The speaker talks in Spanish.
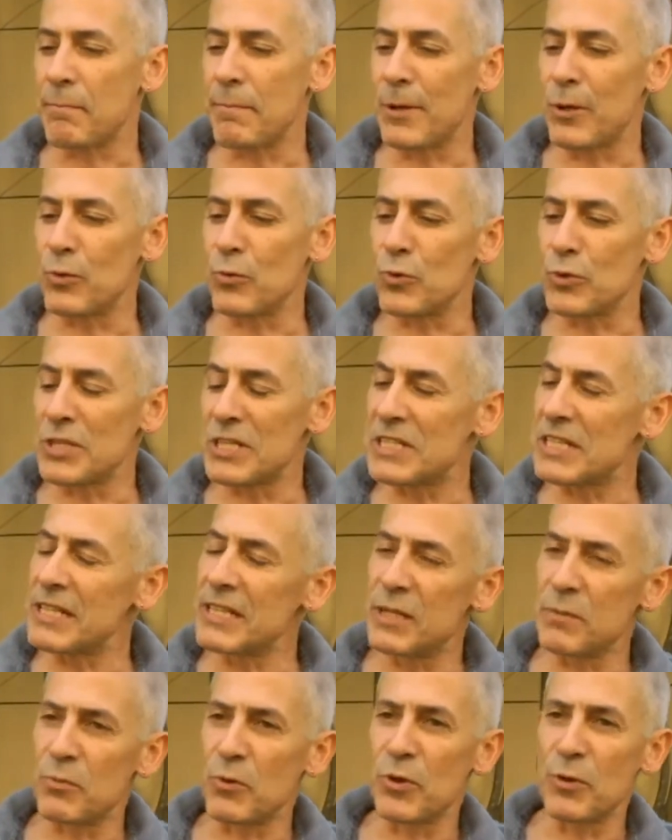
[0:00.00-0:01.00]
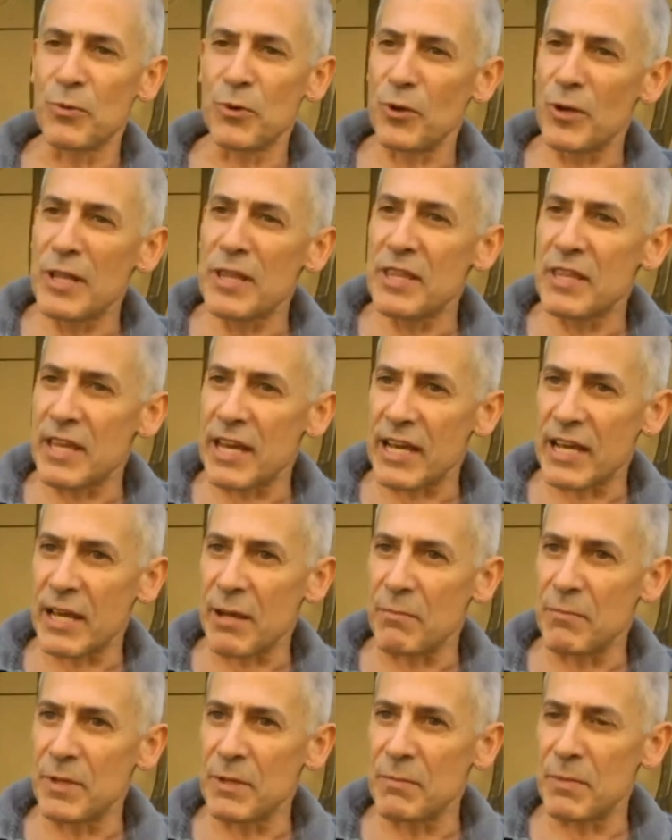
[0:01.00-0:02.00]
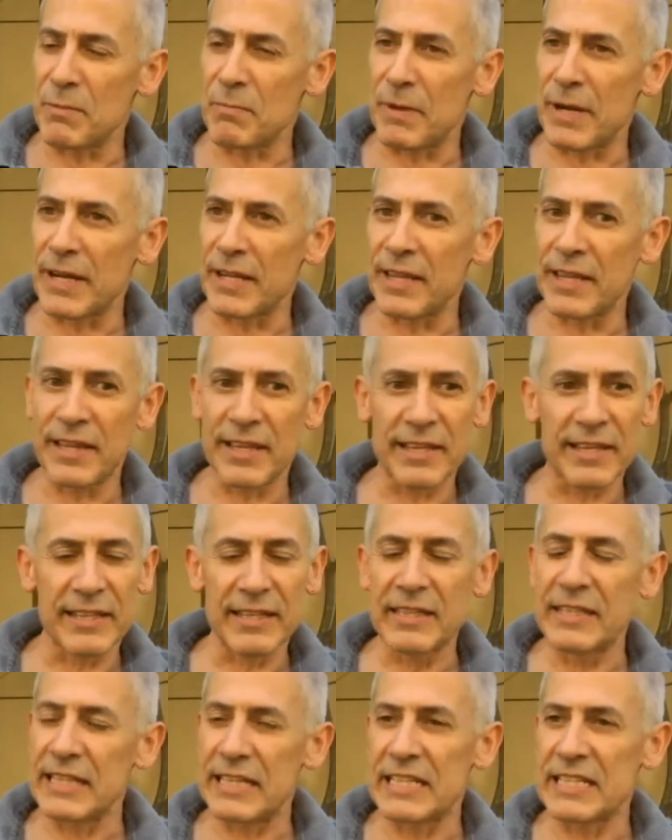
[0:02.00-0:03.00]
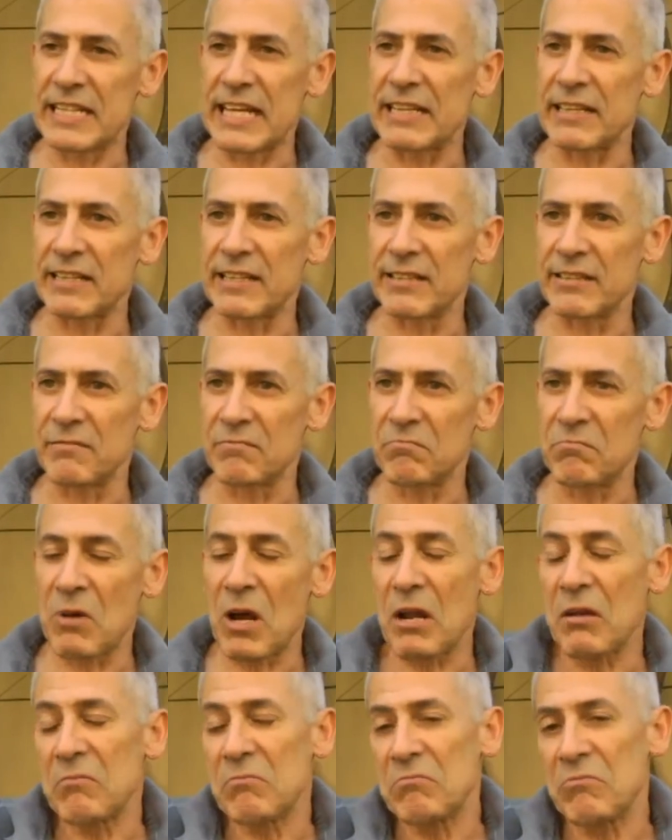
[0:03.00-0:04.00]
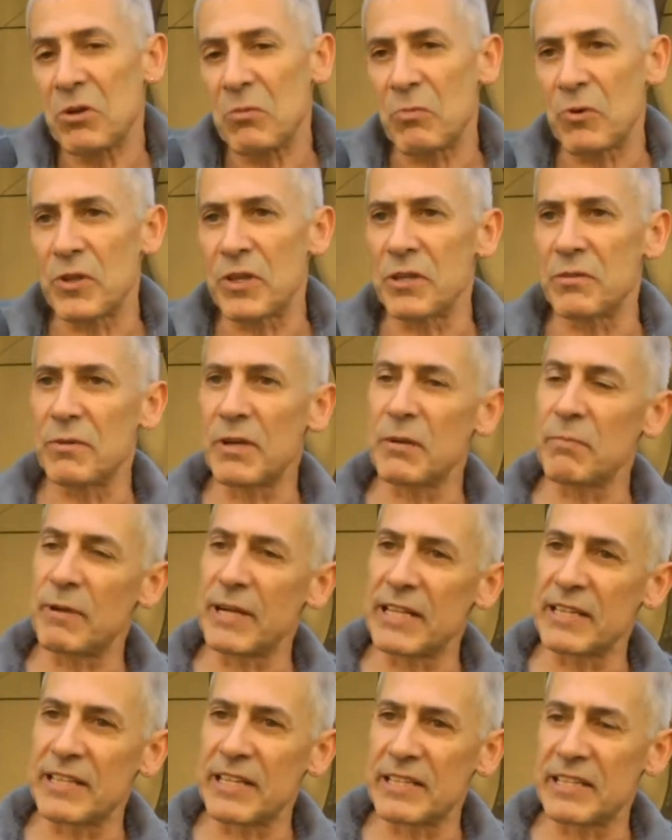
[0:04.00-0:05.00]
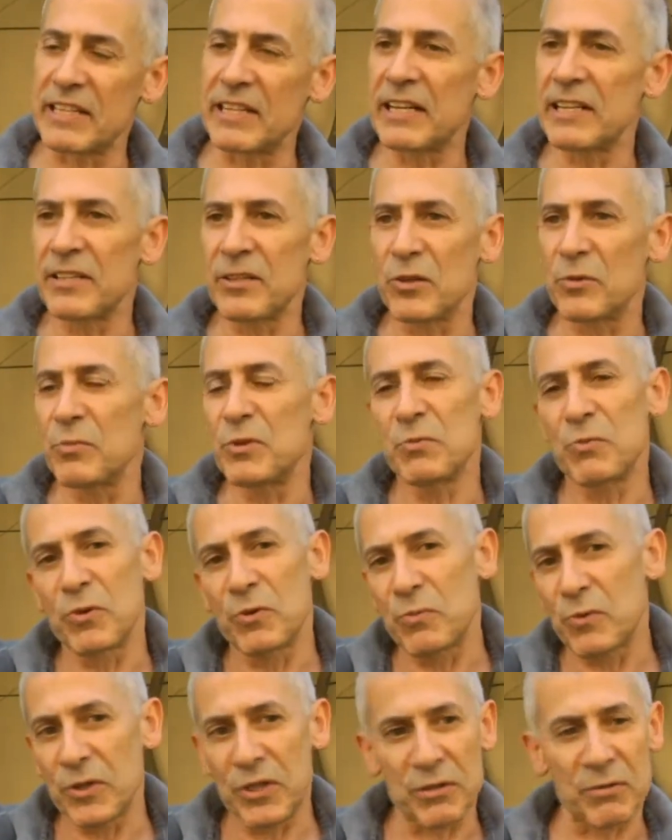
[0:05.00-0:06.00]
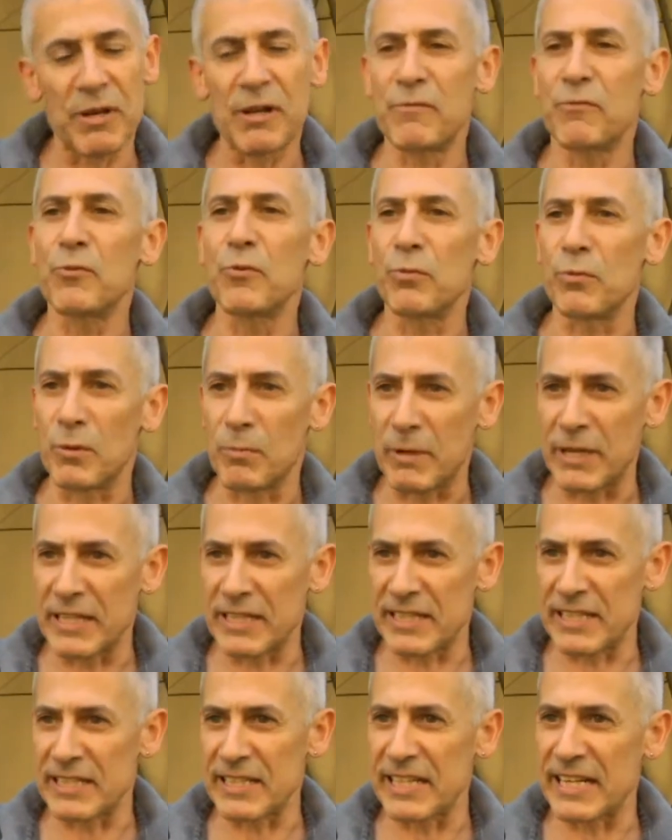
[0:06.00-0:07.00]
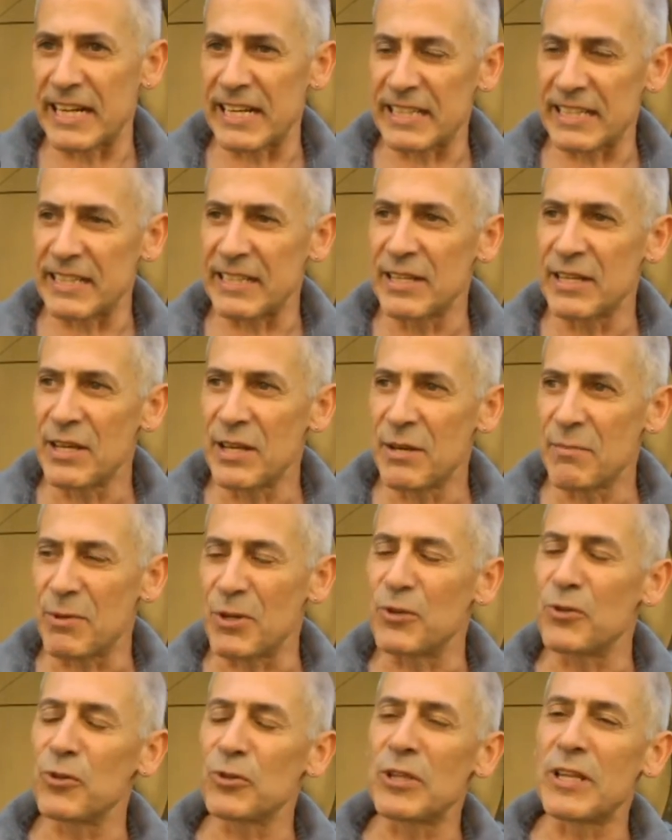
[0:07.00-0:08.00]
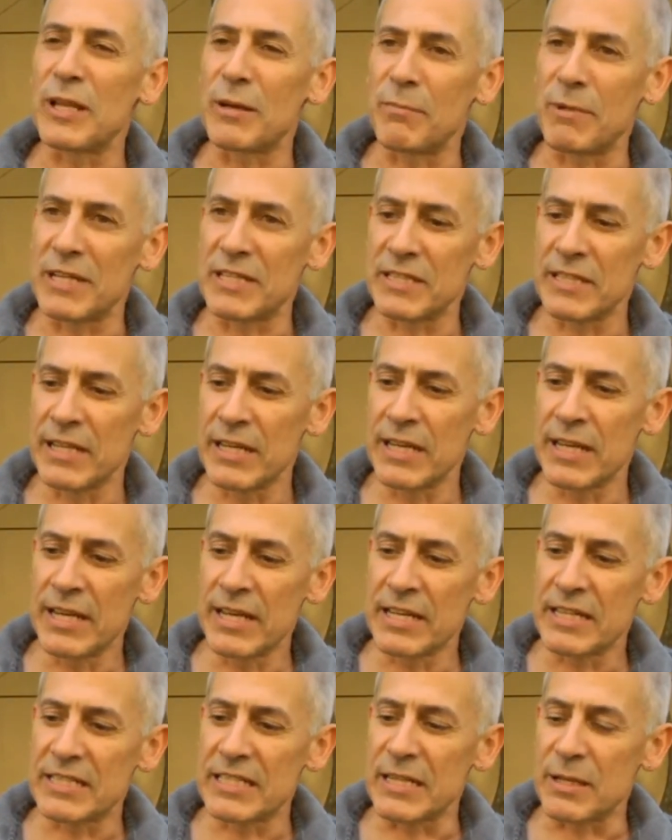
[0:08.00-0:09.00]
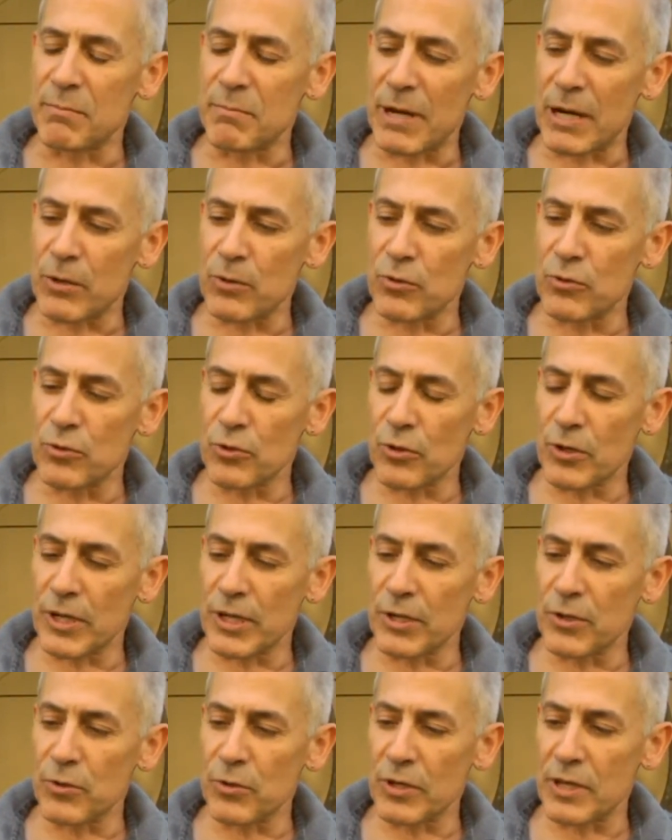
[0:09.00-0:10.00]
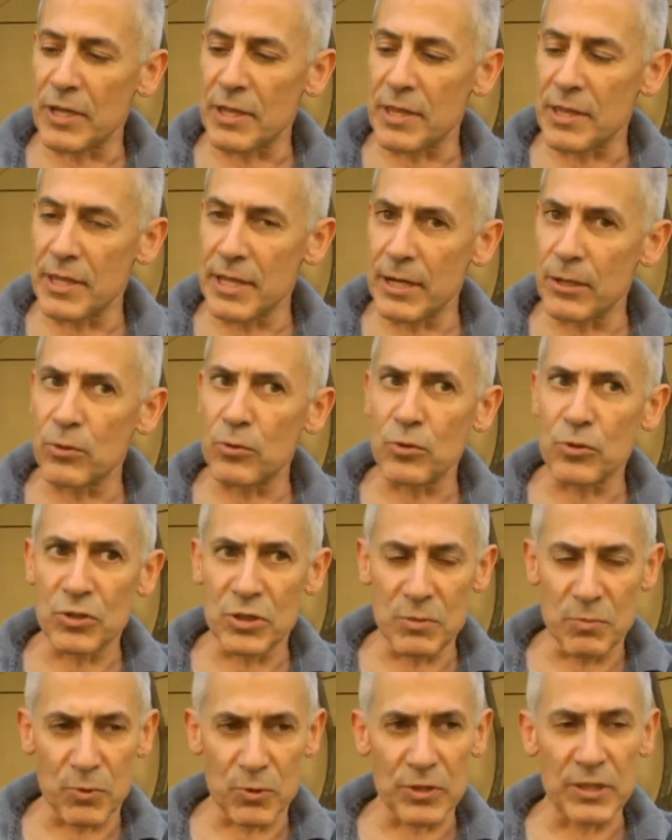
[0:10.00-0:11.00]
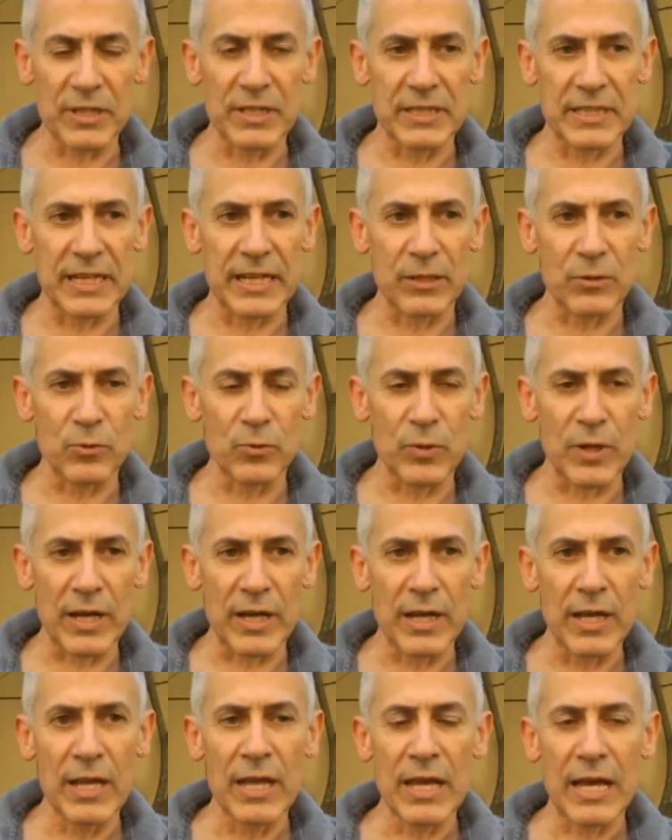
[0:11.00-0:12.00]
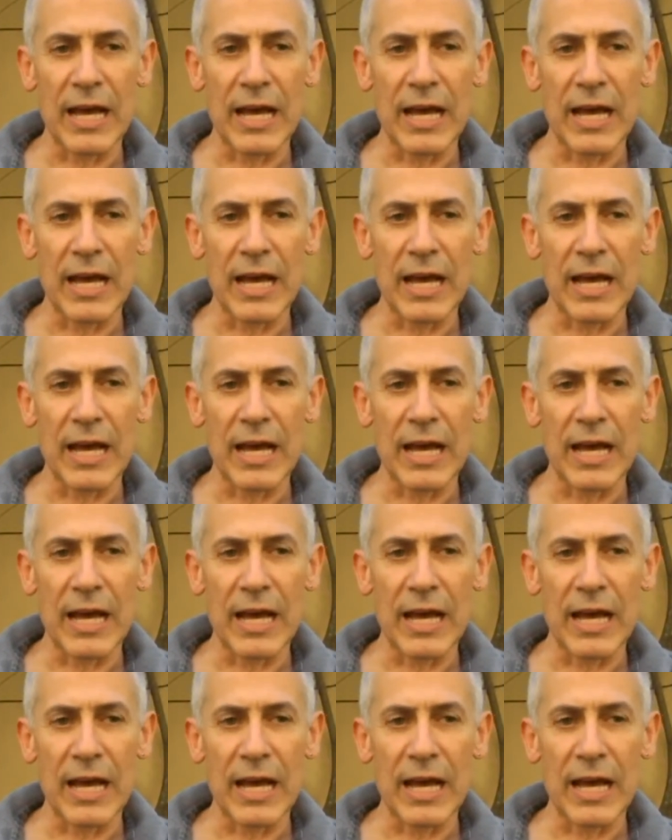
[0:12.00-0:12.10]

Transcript: pero no es el tipo de violencia que a mí me parece interesante. Bueno, lo puedes ver para entretenerte, lo mismo que puedes ver el fútbol para entretenerte, pero no te da más. Sin embargo, yo creo que en ciertos tipos de literatura